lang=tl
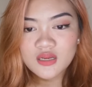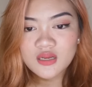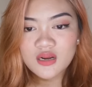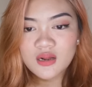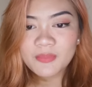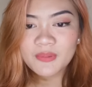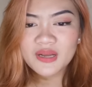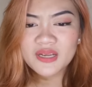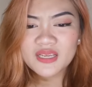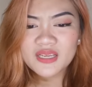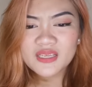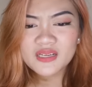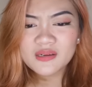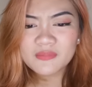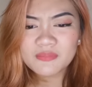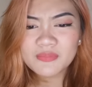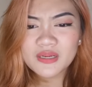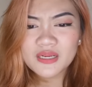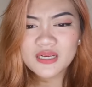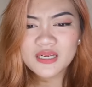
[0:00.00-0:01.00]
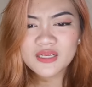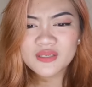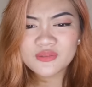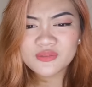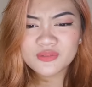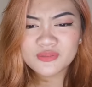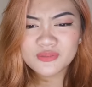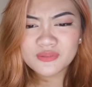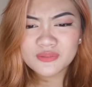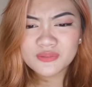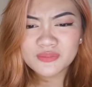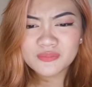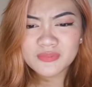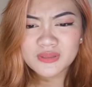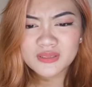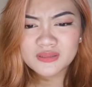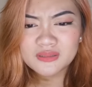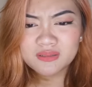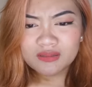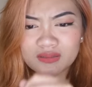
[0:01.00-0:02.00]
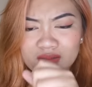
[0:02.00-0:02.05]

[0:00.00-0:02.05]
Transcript: Napakahirap mag, ano, mag,